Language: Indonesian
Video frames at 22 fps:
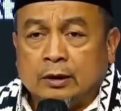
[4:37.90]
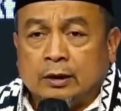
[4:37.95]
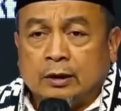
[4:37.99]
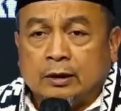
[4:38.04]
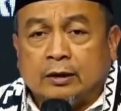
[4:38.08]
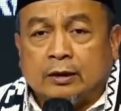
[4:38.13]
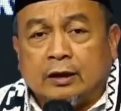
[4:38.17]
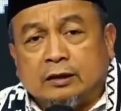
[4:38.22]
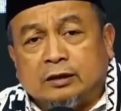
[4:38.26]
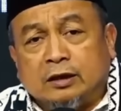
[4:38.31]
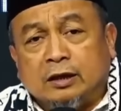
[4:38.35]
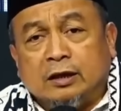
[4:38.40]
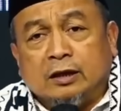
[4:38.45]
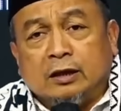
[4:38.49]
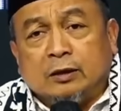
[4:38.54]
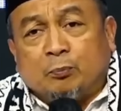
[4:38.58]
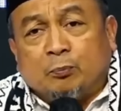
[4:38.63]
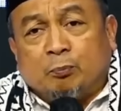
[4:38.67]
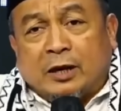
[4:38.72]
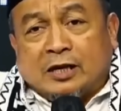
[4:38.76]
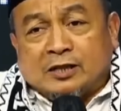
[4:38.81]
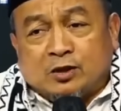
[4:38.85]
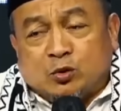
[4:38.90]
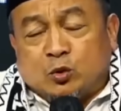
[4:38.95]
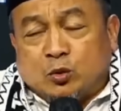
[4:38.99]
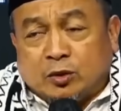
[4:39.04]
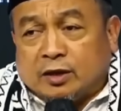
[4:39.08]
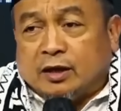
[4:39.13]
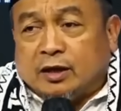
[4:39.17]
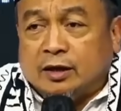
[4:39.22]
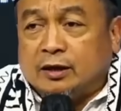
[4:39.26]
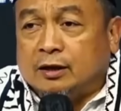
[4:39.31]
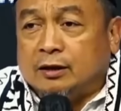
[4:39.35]
Nanti
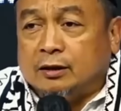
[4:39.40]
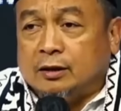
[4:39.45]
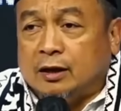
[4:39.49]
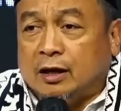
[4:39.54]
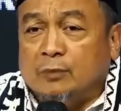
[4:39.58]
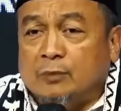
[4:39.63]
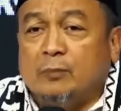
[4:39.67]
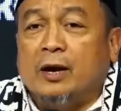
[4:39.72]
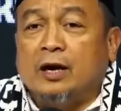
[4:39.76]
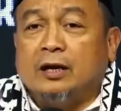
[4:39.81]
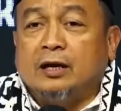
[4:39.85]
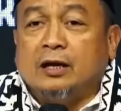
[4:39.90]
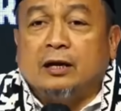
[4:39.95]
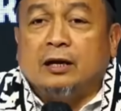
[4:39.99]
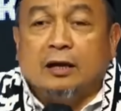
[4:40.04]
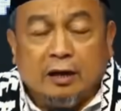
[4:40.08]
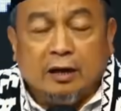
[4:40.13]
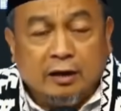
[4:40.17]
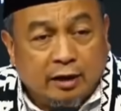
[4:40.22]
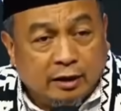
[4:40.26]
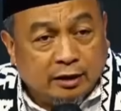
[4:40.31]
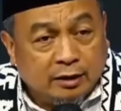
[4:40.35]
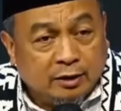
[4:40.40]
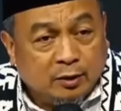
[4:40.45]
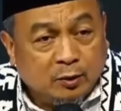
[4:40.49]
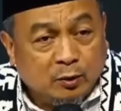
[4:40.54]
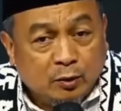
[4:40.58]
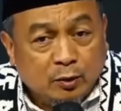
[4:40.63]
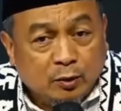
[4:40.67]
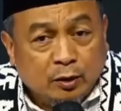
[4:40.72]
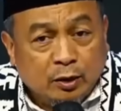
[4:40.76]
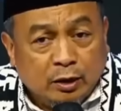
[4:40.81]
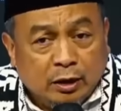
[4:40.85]
pasukan ibadah lana itu
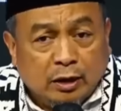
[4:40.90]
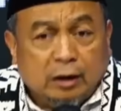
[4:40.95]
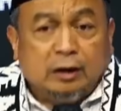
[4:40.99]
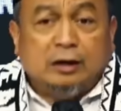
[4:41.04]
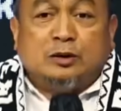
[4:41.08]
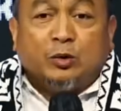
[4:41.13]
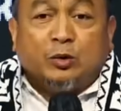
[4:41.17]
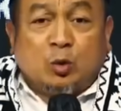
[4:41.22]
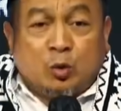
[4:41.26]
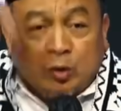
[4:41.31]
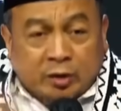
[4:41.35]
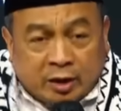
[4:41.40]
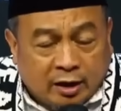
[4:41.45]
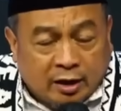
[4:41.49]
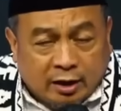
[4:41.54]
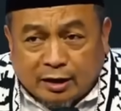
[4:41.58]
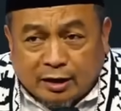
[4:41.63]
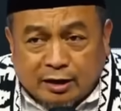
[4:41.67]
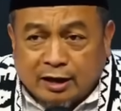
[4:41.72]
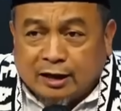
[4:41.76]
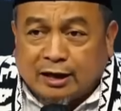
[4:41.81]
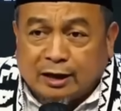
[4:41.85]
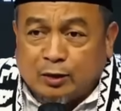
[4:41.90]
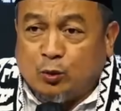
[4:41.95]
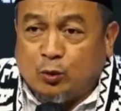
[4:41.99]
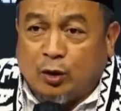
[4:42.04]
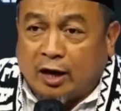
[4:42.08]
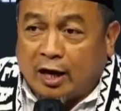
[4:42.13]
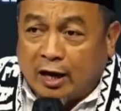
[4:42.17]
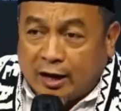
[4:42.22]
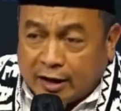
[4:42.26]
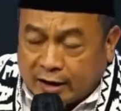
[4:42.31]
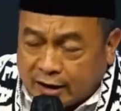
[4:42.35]
diturunkan lagi yang kedua
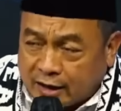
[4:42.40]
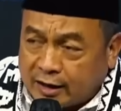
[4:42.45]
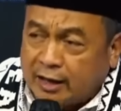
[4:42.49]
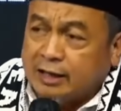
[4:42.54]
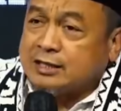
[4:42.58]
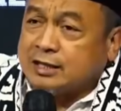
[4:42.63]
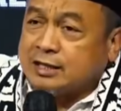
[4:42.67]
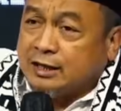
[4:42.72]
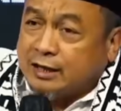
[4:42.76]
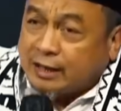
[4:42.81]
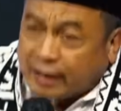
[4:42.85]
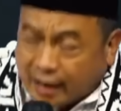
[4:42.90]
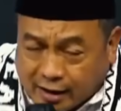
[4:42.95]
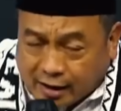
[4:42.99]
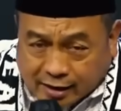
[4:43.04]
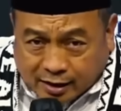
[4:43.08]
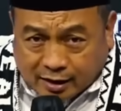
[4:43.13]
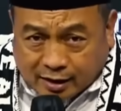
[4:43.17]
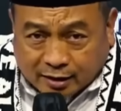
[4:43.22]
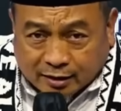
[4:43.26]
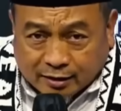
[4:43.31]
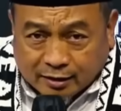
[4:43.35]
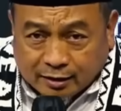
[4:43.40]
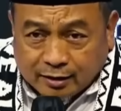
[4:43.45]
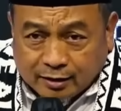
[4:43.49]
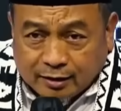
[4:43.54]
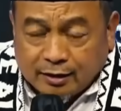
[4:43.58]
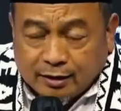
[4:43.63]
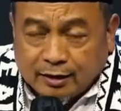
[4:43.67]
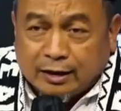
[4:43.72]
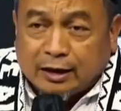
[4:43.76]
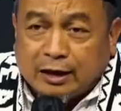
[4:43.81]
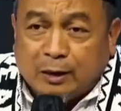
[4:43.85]
kalinya dan sekarang
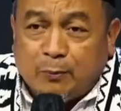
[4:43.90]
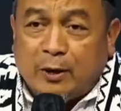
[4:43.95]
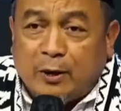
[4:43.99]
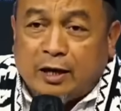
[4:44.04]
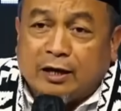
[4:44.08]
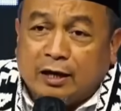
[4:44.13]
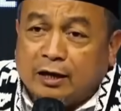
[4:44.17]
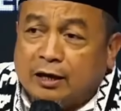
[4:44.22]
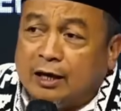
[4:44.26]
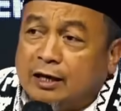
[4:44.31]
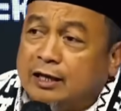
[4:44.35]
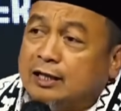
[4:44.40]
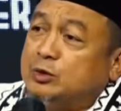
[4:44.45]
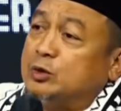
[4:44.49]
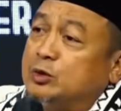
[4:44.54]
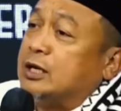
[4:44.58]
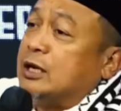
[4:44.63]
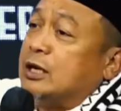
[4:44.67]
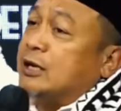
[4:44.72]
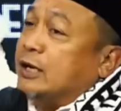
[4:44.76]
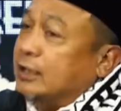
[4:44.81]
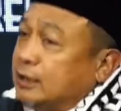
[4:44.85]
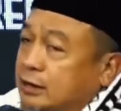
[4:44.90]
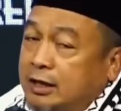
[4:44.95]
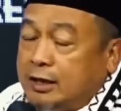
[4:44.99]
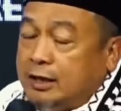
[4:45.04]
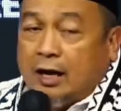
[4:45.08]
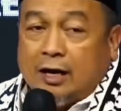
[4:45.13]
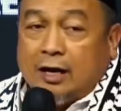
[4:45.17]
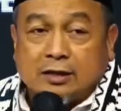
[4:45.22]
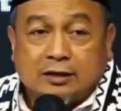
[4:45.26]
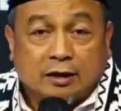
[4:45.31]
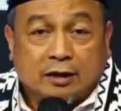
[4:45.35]
ibadah lana itu terlihat di
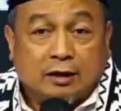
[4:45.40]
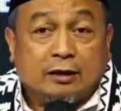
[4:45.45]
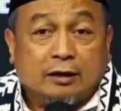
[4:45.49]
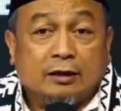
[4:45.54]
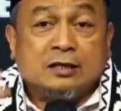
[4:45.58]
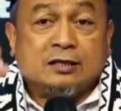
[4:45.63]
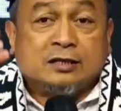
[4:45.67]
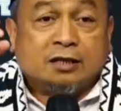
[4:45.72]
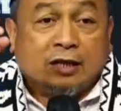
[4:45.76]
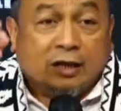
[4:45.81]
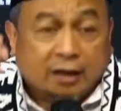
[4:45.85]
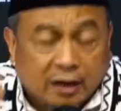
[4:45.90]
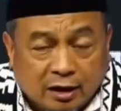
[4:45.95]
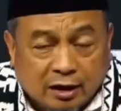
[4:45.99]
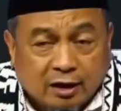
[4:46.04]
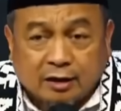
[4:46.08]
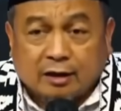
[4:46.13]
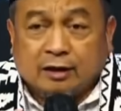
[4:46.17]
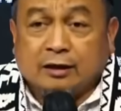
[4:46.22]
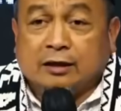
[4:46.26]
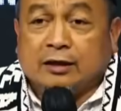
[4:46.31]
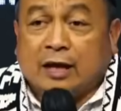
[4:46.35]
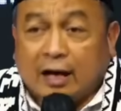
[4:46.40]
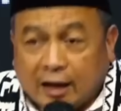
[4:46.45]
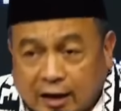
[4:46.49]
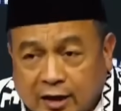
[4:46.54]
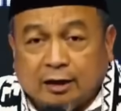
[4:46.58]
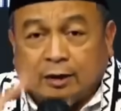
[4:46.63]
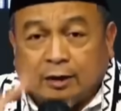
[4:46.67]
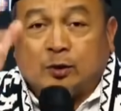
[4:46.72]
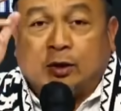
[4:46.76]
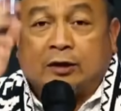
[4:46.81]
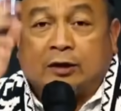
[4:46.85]
Gaza dan saya yakin
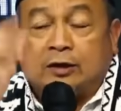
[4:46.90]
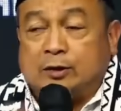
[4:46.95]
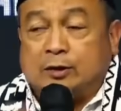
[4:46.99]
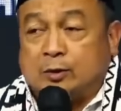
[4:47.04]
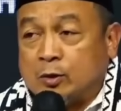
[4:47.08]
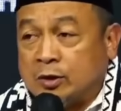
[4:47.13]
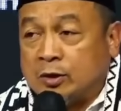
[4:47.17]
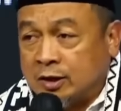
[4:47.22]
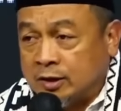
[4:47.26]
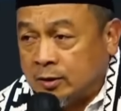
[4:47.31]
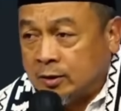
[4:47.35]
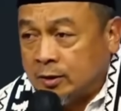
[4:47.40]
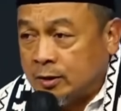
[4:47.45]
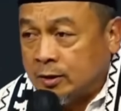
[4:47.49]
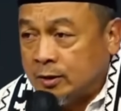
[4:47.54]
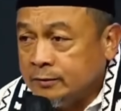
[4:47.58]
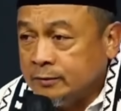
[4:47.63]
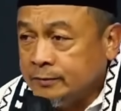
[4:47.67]
itu yang diturunkan Allah.